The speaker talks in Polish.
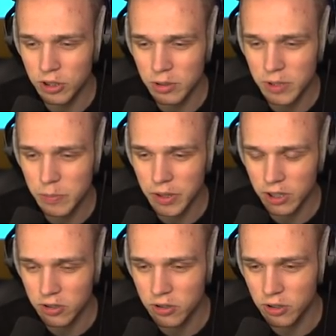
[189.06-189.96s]
się ciebie
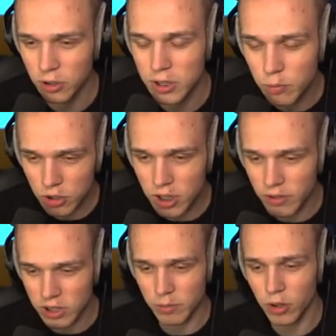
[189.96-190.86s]
spytać, czy to jest
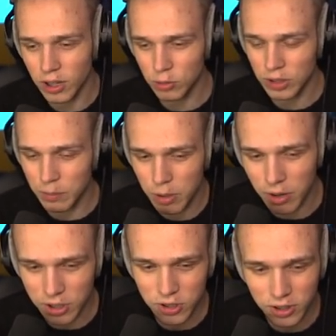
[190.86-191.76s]
możliwe, żeby ona tutaj
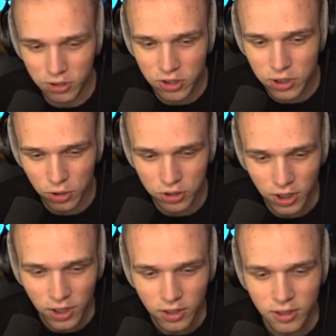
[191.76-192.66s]
była, czy, czy coś.
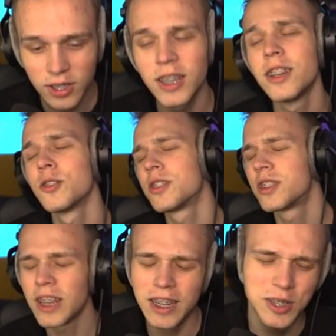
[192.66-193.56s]
Nie no,
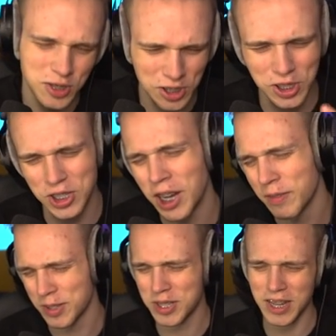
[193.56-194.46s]
jakie
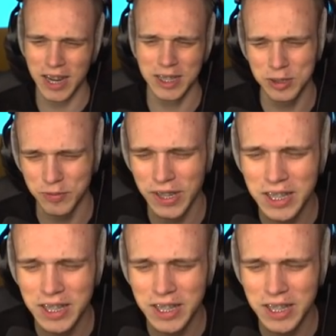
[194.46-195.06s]
39 diaksów? Ja